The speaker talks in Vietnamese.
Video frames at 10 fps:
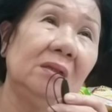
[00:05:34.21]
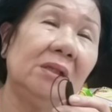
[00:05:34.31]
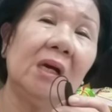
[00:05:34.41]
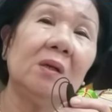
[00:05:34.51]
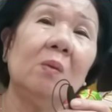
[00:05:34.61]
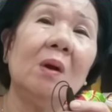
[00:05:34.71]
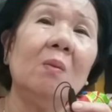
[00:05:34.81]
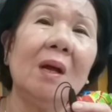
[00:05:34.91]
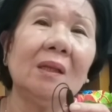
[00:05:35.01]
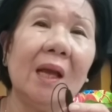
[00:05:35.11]
Chết cũng đâu
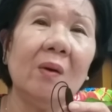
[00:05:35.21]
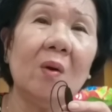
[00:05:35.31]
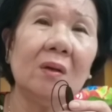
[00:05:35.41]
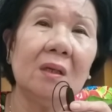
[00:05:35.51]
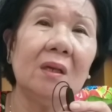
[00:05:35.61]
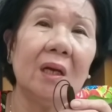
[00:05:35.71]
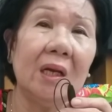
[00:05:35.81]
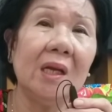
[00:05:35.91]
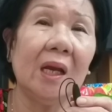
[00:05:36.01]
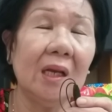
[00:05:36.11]
mang theo con, cái thằng
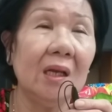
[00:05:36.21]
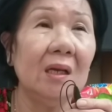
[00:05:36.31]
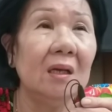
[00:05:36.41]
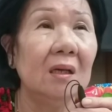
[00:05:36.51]
nghĩ vậy đi.